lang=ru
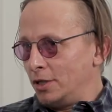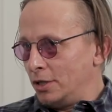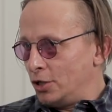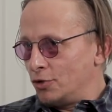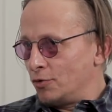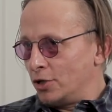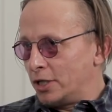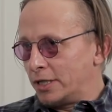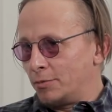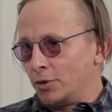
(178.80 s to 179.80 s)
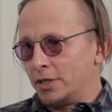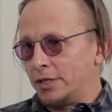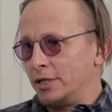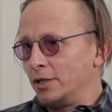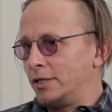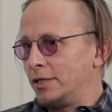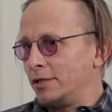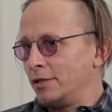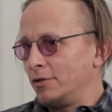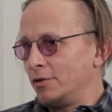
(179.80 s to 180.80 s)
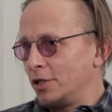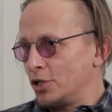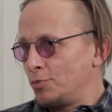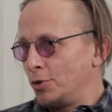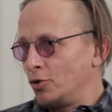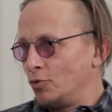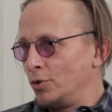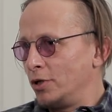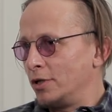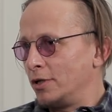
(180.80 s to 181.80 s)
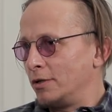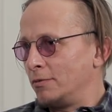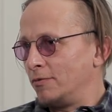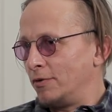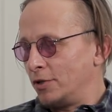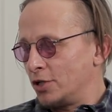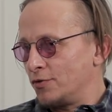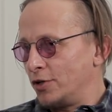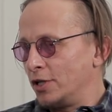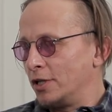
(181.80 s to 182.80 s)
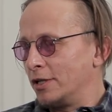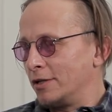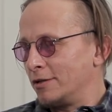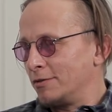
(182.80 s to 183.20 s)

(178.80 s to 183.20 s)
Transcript: ничего нельзя было сделать, и наши придумали, наши военные